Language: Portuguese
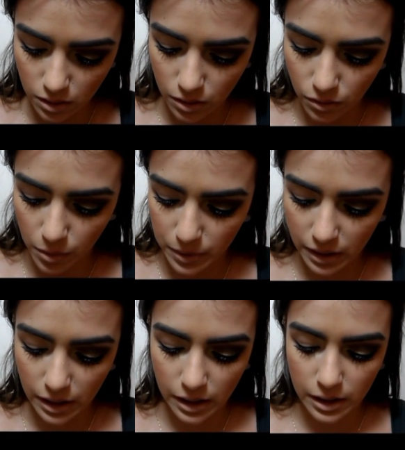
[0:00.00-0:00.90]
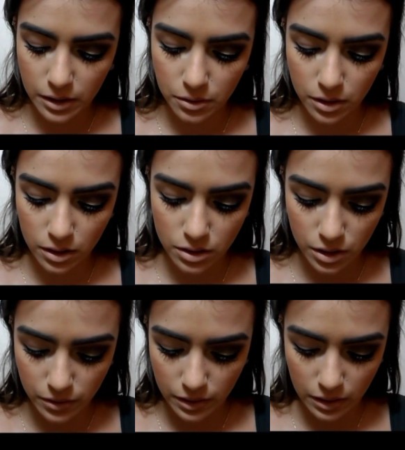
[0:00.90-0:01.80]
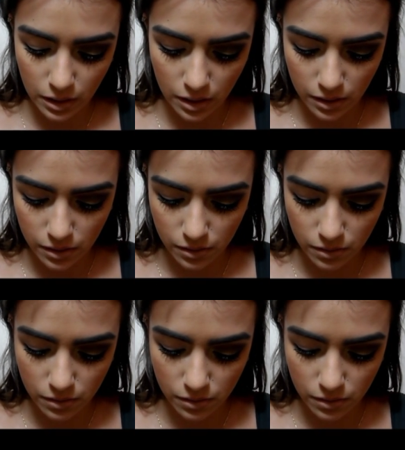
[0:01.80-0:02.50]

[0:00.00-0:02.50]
Eu vou aplicar ele no cantinho interno.